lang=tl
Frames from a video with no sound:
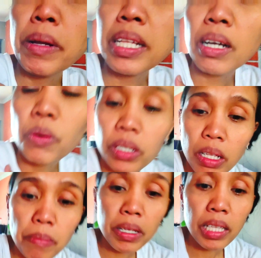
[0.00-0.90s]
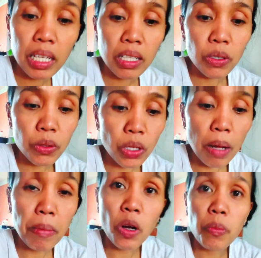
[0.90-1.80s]
nagpalit ako ng damit and yon
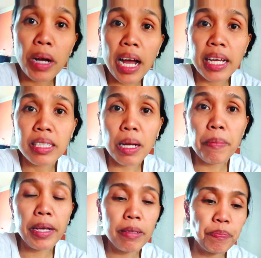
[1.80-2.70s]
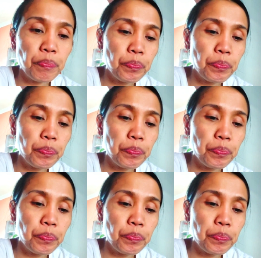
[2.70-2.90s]
habang kumakain kami.